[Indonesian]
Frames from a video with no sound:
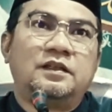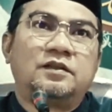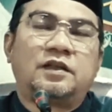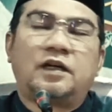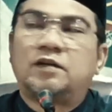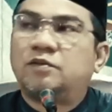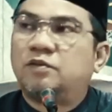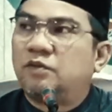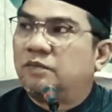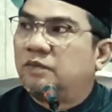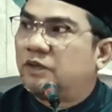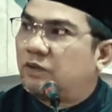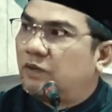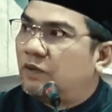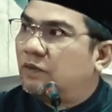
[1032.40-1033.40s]
takut
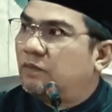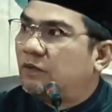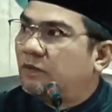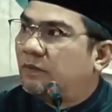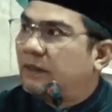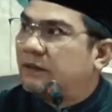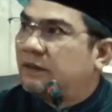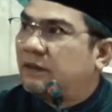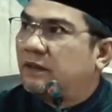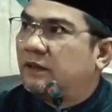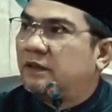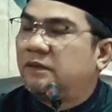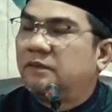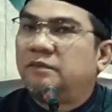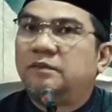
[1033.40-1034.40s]
betul mau mati